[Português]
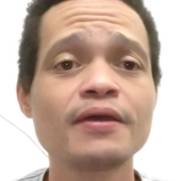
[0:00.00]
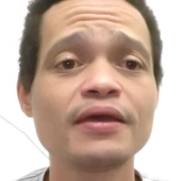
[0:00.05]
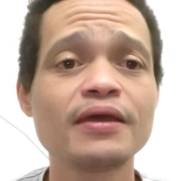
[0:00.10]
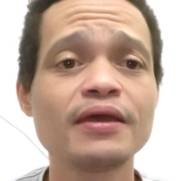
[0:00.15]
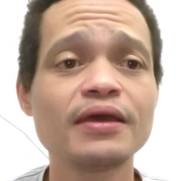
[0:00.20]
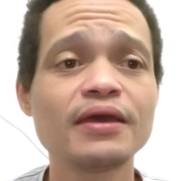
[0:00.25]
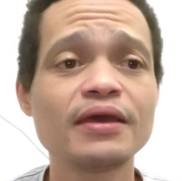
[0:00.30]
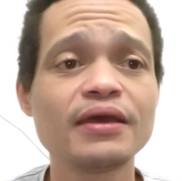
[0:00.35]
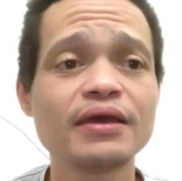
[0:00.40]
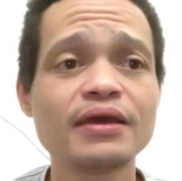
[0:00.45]

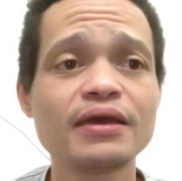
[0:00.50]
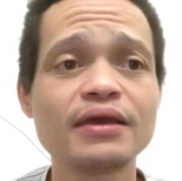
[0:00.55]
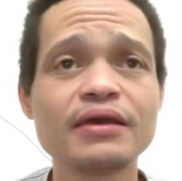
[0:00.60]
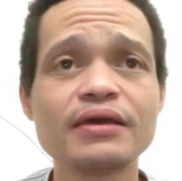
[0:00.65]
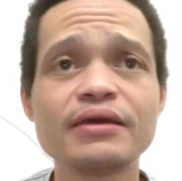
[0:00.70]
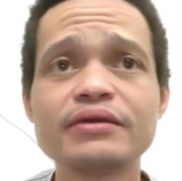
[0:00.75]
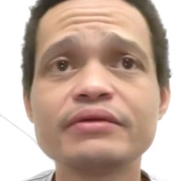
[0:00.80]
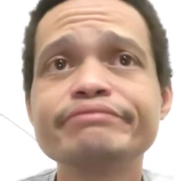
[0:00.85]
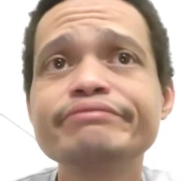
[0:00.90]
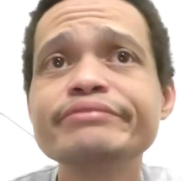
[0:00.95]

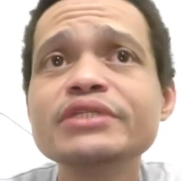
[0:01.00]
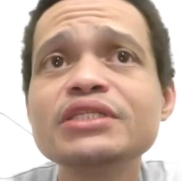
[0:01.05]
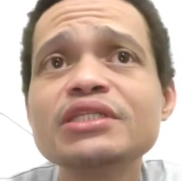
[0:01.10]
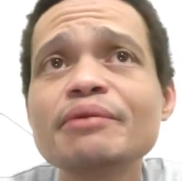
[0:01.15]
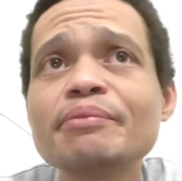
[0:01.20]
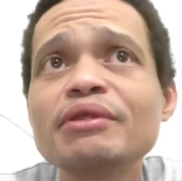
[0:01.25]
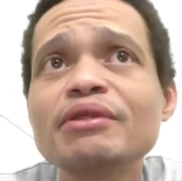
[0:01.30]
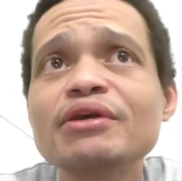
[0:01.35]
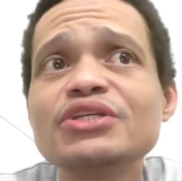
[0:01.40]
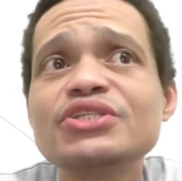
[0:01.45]
É...
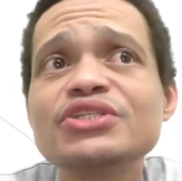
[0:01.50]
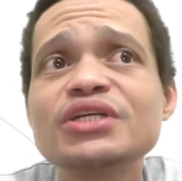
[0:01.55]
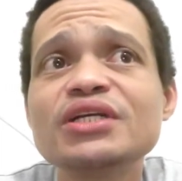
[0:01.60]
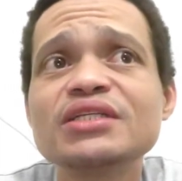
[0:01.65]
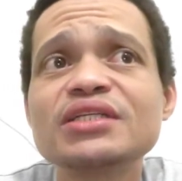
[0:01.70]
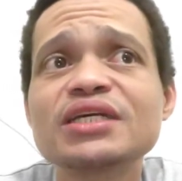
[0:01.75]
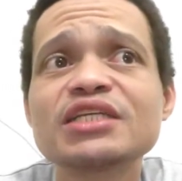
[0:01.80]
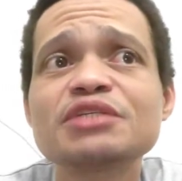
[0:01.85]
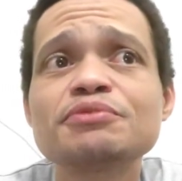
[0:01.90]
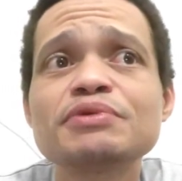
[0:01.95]
Então, e também não
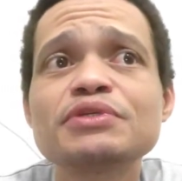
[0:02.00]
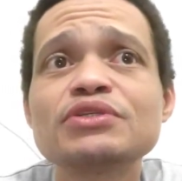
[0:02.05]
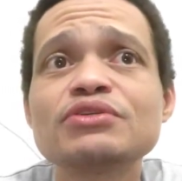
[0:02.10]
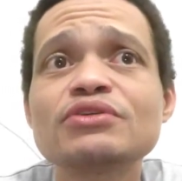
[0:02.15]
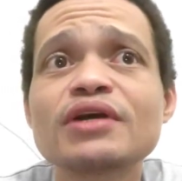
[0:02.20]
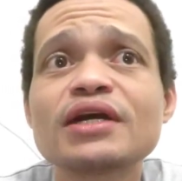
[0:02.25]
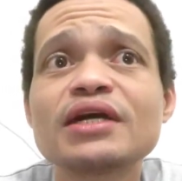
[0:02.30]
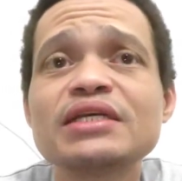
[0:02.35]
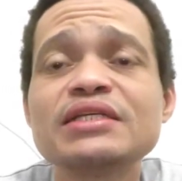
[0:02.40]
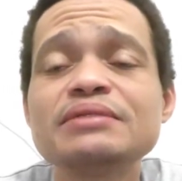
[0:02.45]
adianta que as
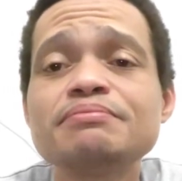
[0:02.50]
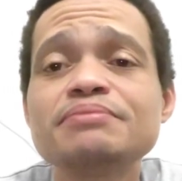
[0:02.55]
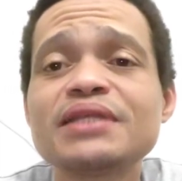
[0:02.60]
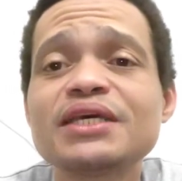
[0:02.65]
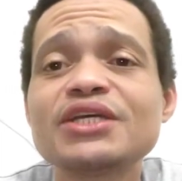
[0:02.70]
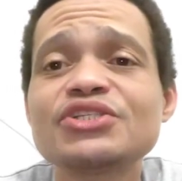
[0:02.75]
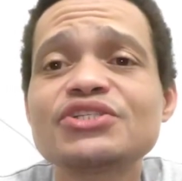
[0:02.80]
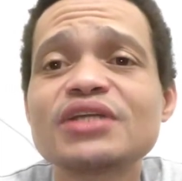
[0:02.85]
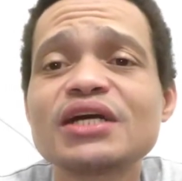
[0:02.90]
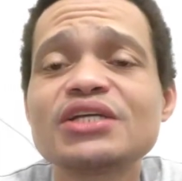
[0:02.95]
pessoas só querem
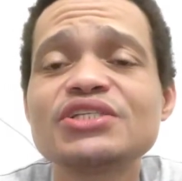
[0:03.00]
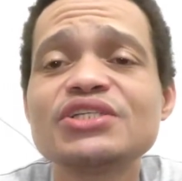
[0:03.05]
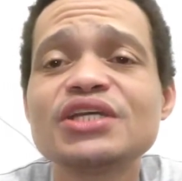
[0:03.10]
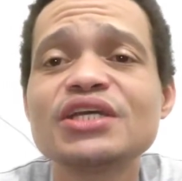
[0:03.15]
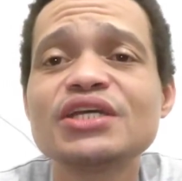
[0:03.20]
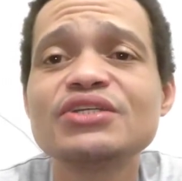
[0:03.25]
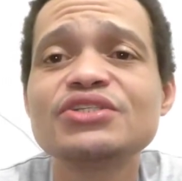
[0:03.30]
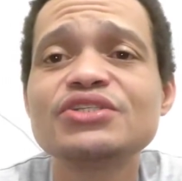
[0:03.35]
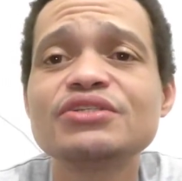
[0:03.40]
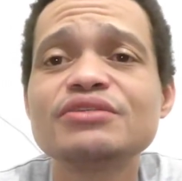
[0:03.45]
testar a
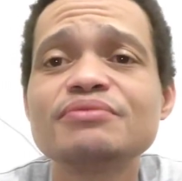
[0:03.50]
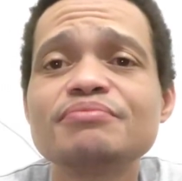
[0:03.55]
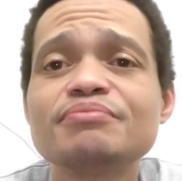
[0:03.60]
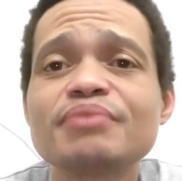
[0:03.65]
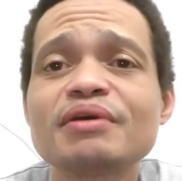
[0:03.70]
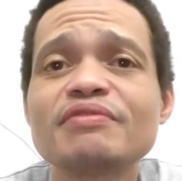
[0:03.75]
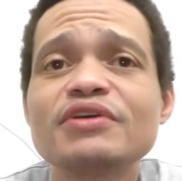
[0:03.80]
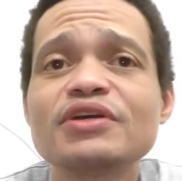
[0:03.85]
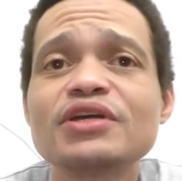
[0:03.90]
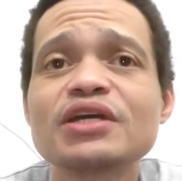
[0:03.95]
gente
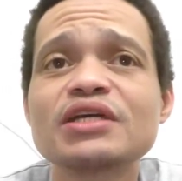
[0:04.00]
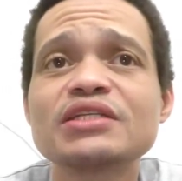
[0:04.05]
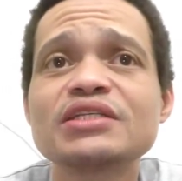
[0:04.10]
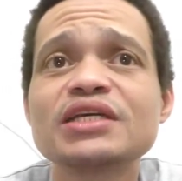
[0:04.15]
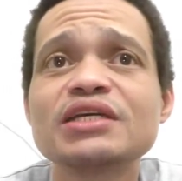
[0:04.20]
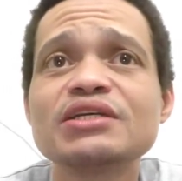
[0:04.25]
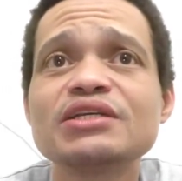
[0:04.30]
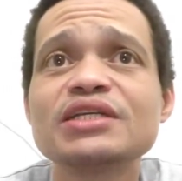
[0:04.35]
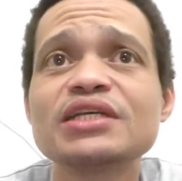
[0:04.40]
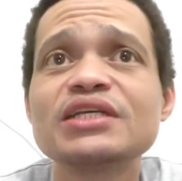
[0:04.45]
para ver que,
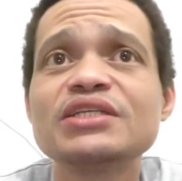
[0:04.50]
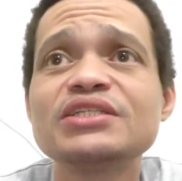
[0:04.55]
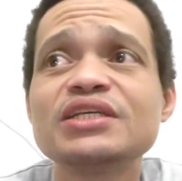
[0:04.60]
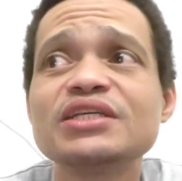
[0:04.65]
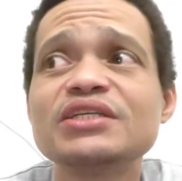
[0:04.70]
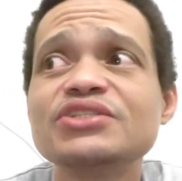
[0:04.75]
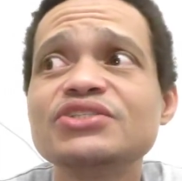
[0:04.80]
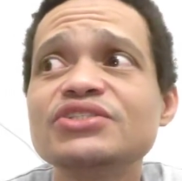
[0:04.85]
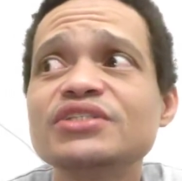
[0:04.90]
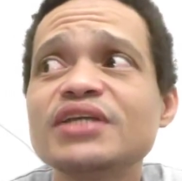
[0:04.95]
que a
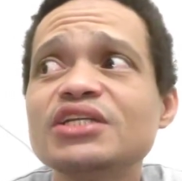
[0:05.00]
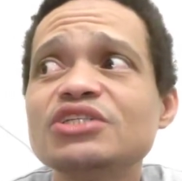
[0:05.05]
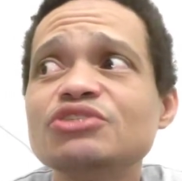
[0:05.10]
gente